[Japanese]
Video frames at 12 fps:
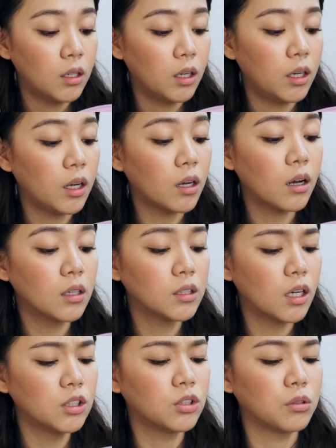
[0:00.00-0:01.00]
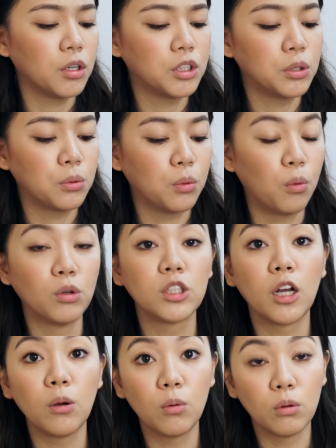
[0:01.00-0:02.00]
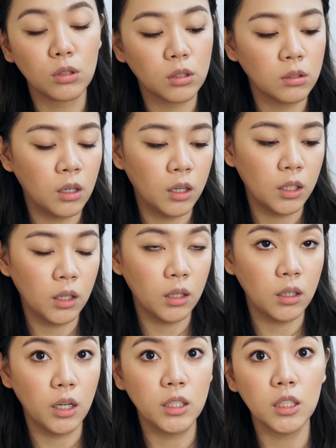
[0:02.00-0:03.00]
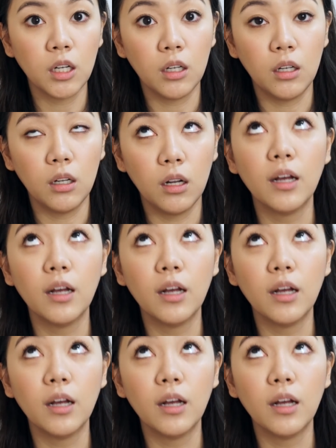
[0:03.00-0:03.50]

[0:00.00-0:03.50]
で年間38億5000個作られていて1年